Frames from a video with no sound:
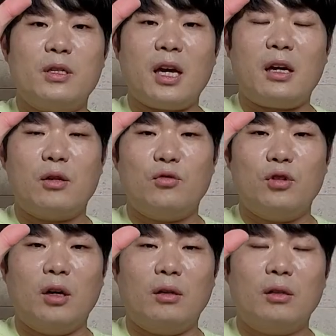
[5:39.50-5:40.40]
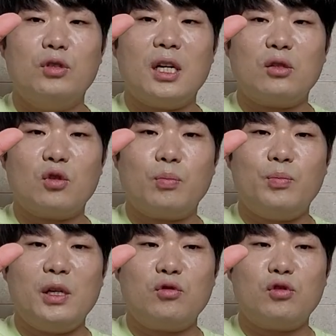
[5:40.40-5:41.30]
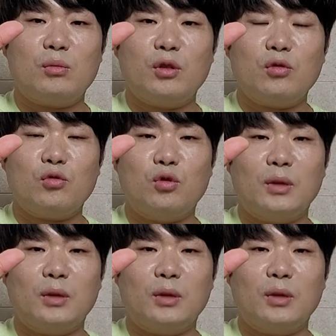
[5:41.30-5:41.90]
번째 유형 문장 속 필수 성분